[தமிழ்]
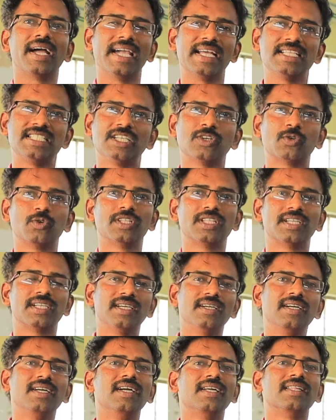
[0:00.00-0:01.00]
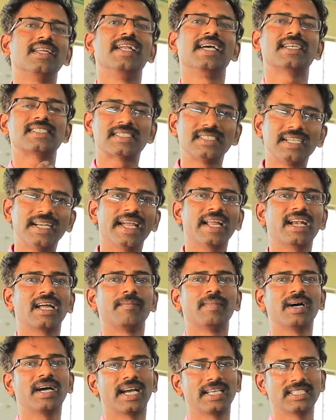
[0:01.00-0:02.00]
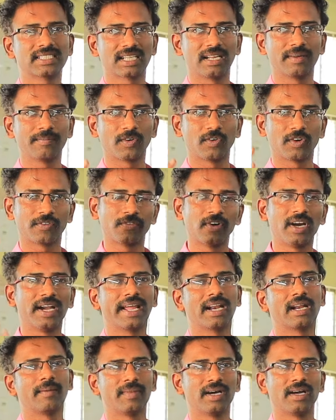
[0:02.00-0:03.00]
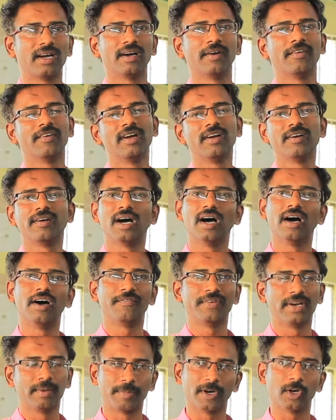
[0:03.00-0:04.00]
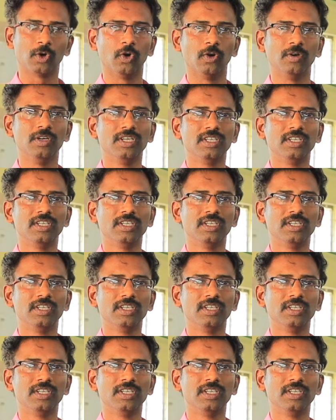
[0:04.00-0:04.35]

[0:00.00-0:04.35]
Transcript: ஏஜிங் கொடுத்துட்டு நெக்ஸ்ட் டே நம்ம ஐஸ்கிரீம் ஒரு ஃபுல் டே நம்ம ஃபில் பண்ணுவோம்